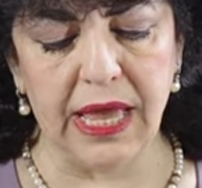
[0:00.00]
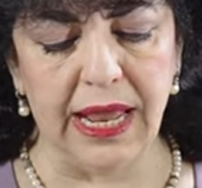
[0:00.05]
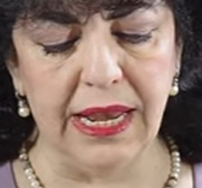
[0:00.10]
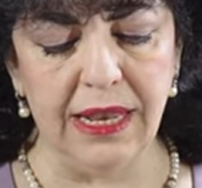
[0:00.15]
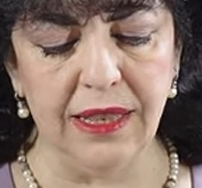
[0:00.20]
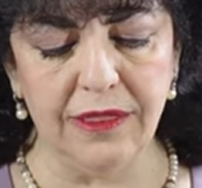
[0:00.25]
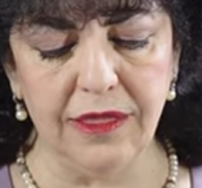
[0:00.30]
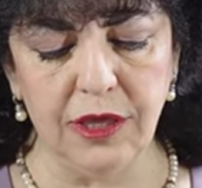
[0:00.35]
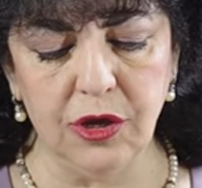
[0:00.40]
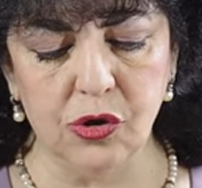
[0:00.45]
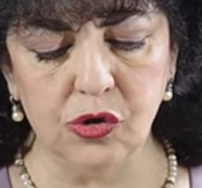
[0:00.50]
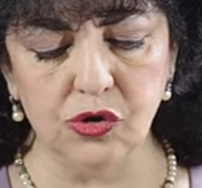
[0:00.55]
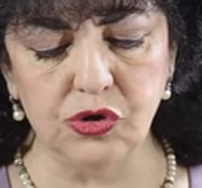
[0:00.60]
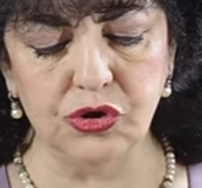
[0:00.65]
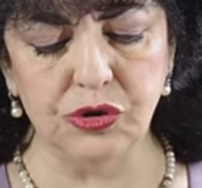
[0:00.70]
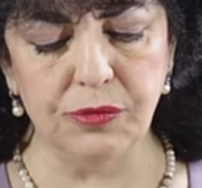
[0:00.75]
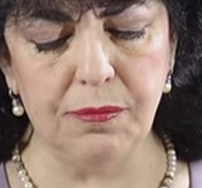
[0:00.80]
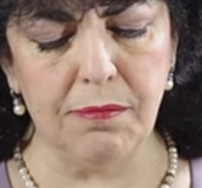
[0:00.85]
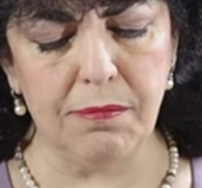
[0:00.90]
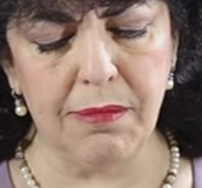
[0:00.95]
al
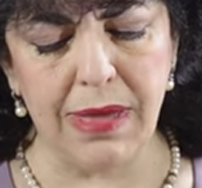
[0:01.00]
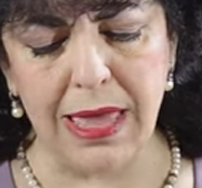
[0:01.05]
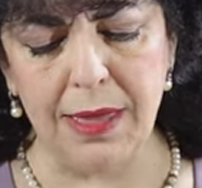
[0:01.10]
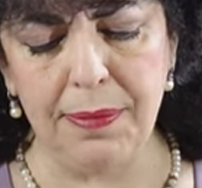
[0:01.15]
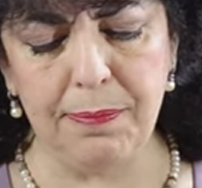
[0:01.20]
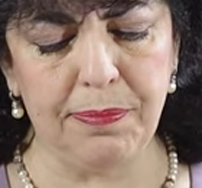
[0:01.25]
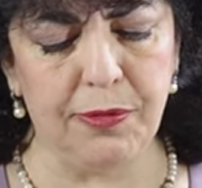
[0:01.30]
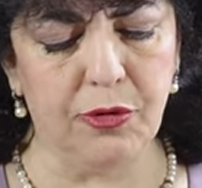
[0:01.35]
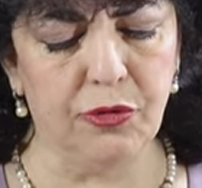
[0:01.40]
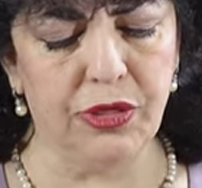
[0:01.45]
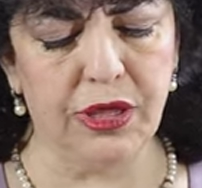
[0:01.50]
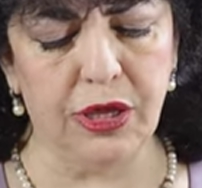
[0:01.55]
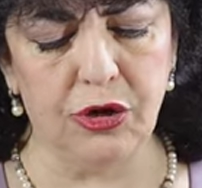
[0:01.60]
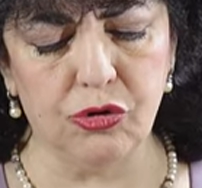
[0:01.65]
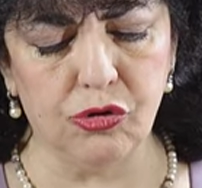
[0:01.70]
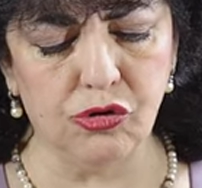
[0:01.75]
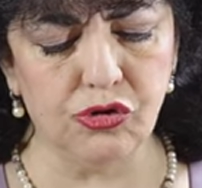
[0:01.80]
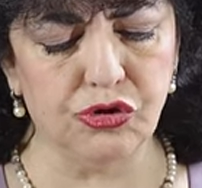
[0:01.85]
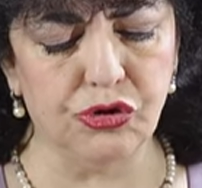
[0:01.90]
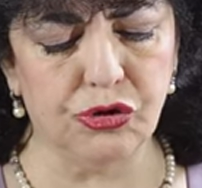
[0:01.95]
Dios más
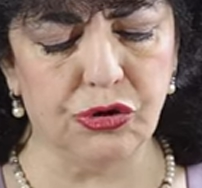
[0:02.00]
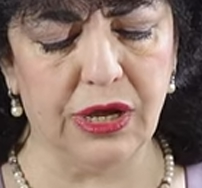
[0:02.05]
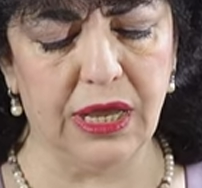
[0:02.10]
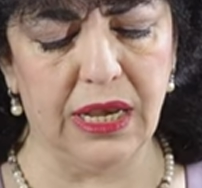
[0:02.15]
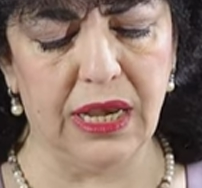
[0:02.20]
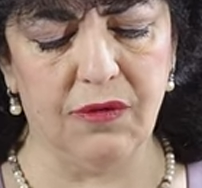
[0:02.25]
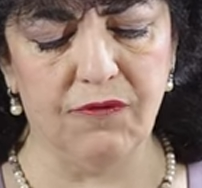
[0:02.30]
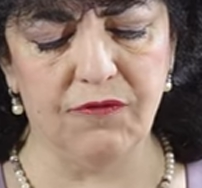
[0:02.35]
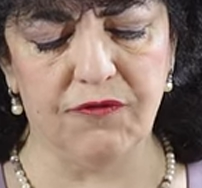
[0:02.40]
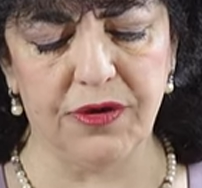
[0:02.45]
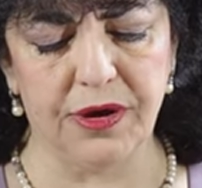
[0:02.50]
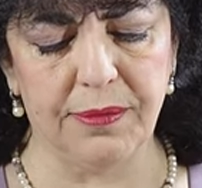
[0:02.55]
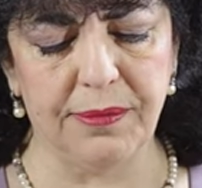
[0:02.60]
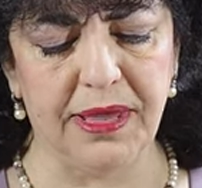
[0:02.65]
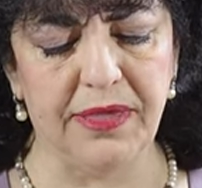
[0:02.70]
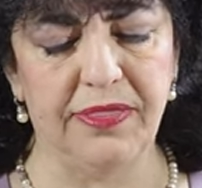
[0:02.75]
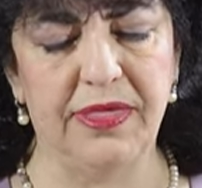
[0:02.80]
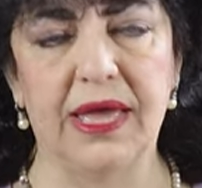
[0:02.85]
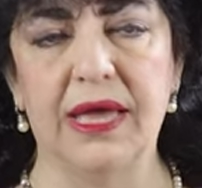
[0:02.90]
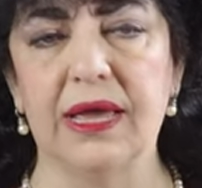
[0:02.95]
poderoso que la
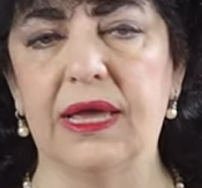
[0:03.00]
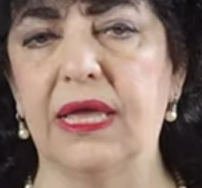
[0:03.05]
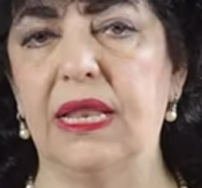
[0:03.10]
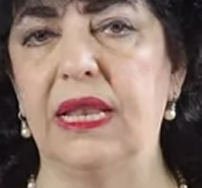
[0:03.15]
enfermedad,